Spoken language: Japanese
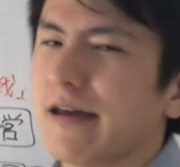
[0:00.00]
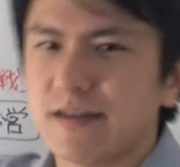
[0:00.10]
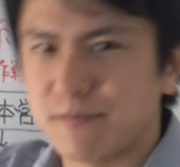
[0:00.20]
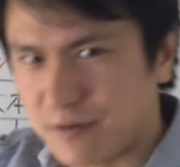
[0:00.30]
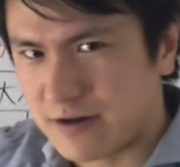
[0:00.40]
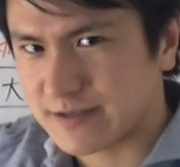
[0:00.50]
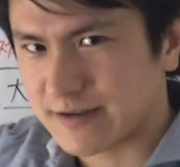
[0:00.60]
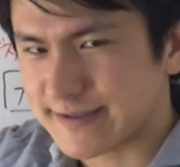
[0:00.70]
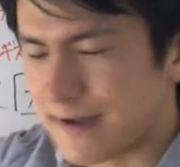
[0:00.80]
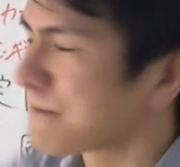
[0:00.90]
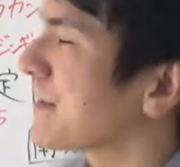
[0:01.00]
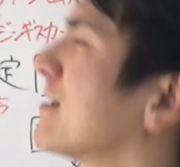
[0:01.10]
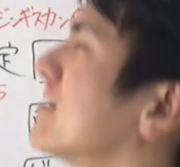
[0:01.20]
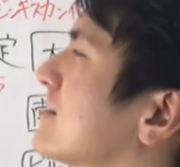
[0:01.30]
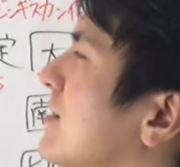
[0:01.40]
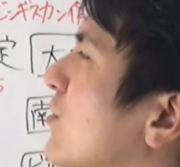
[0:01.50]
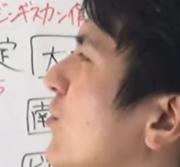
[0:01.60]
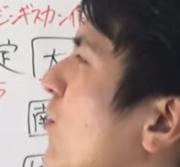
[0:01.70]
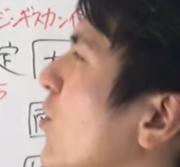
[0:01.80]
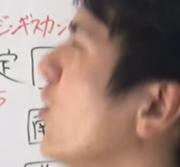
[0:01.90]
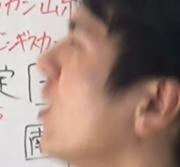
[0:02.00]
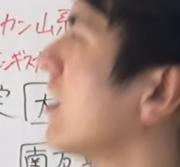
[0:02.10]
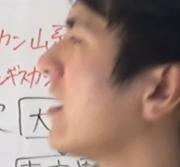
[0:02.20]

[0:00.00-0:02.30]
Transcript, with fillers: えインパール作戦なんですけれども、